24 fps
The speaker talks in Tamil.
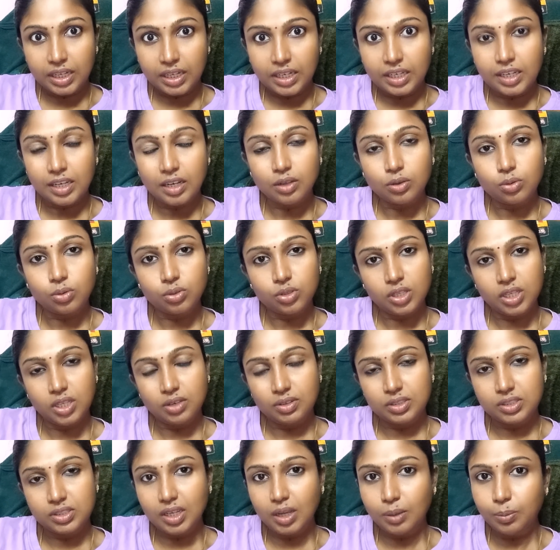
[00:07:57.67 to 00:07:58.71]
தண்ணியில் கொதிக்க
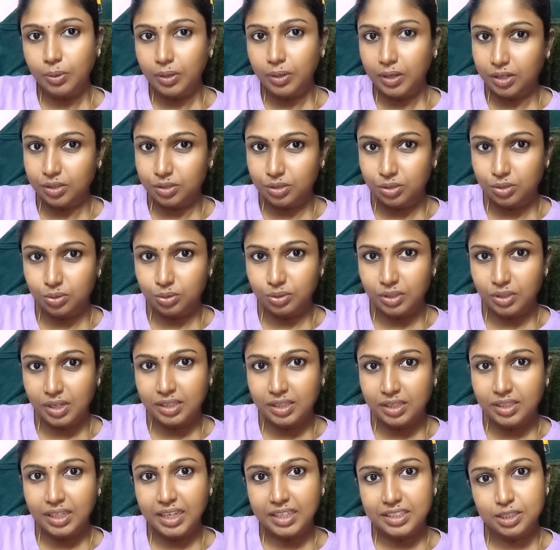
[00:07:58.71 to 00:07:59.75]
வச்சு அப்புறம் எடுத்துக்கோங்க
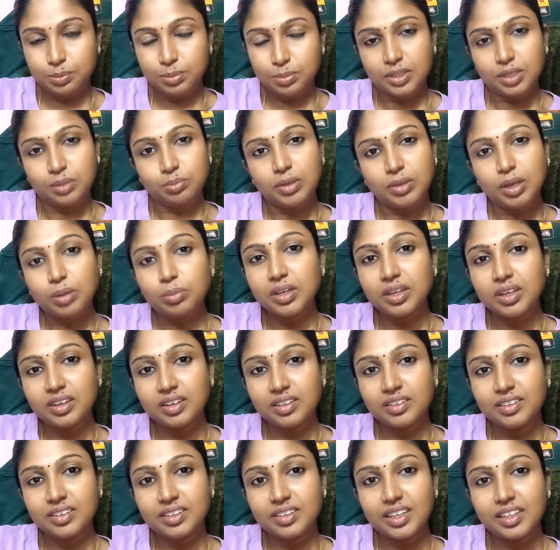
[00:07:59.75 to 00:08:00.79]
அந்த கசப்பு தன்மை
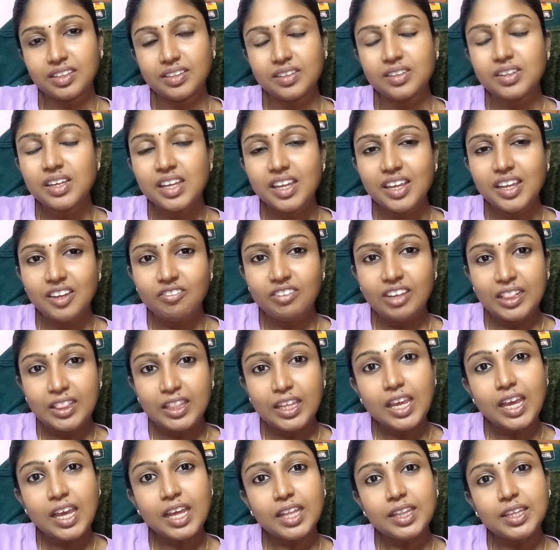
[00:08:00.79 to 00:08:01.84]
அப்படின்றது இருக்காது
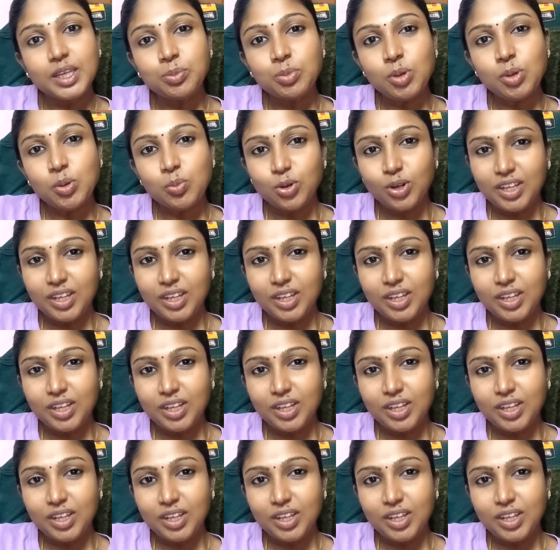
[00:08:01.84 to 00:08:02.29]
வெந்தயம் அதிகமாக